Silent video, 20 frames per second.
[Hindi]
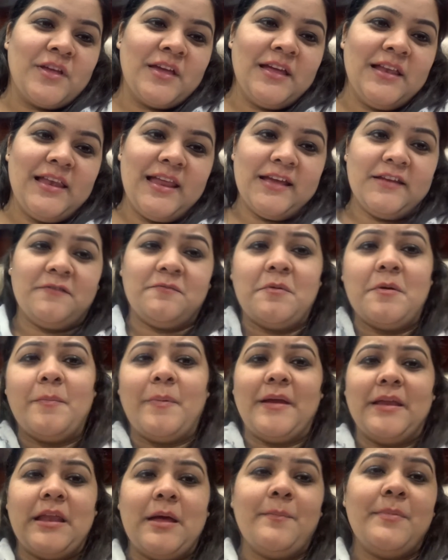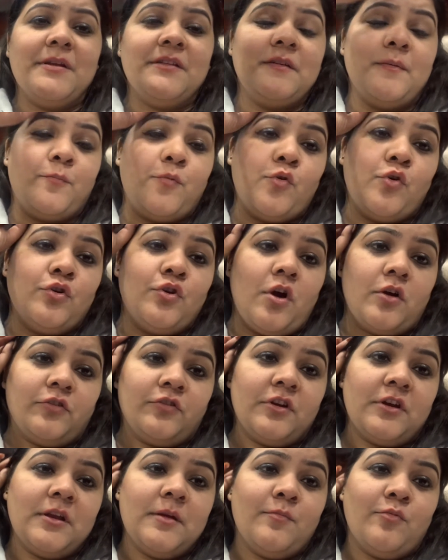के लेग्स में पेन है पर जप्पू को
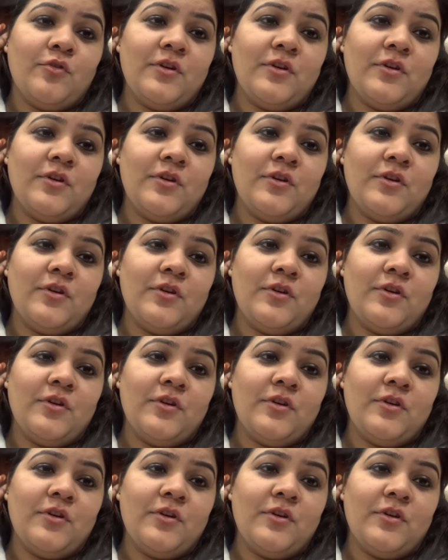डॉक्टर ने